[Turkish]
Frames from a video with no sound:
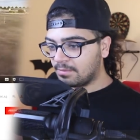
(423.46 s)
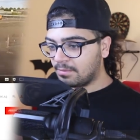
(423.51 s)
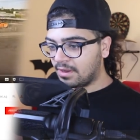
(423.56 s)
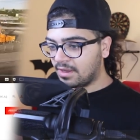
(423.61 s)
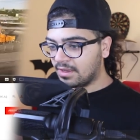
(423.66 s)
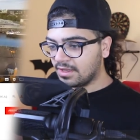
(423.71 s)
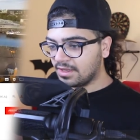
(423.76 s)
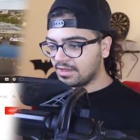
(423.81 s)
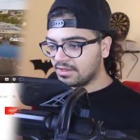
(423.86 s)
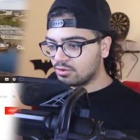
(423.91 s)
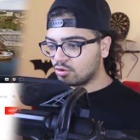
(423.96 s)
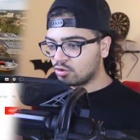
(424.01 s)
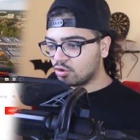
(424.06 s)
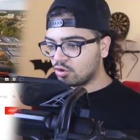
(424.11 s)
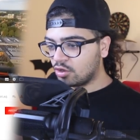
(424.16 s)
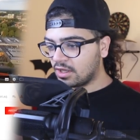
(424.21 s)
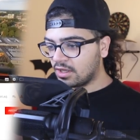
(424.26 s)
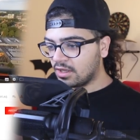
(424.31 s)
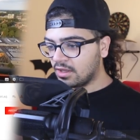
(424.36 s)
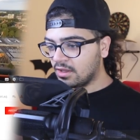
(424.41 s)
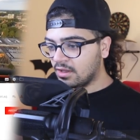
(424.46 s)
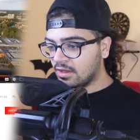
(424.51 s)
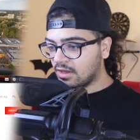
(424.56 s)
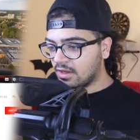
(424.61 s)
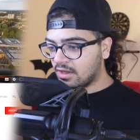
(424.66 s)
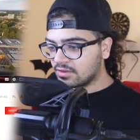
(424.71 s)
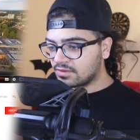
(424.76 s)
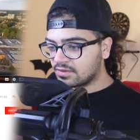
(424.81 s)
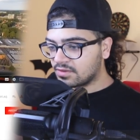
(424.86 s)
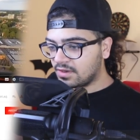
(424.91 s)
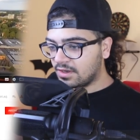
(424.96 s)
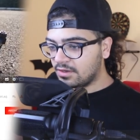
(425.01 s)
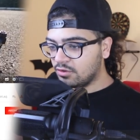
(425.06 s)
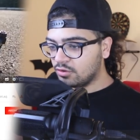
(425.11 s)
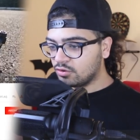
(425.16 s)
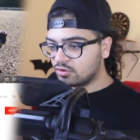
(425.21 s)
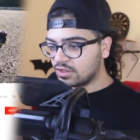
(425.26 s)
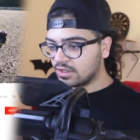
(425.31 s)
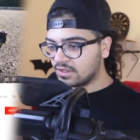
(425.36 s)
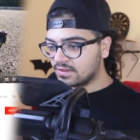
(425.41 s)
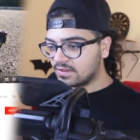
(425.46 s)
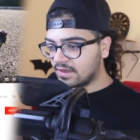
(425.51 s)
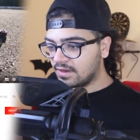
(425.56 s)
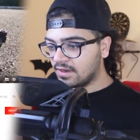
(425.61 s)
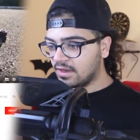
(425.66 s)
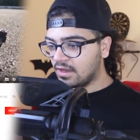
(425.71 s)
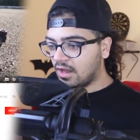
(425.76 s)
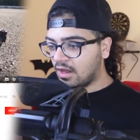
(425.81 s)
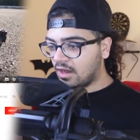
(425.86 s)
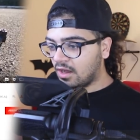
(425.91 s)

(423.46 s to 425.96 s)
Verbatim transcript: Ba bağlayın drone'a. Atın en yüksekten.